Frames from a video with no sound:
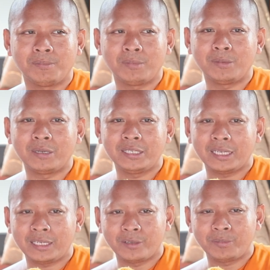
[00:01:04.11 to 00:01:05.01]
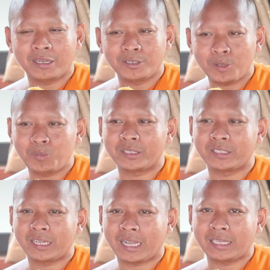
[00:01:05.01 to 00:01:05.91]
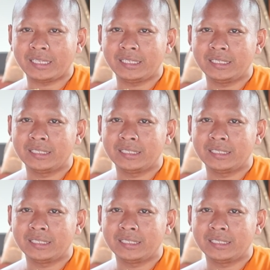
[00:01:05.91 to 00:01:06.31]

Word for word: mơ mơ nhận nhộm từng giúp từng ngày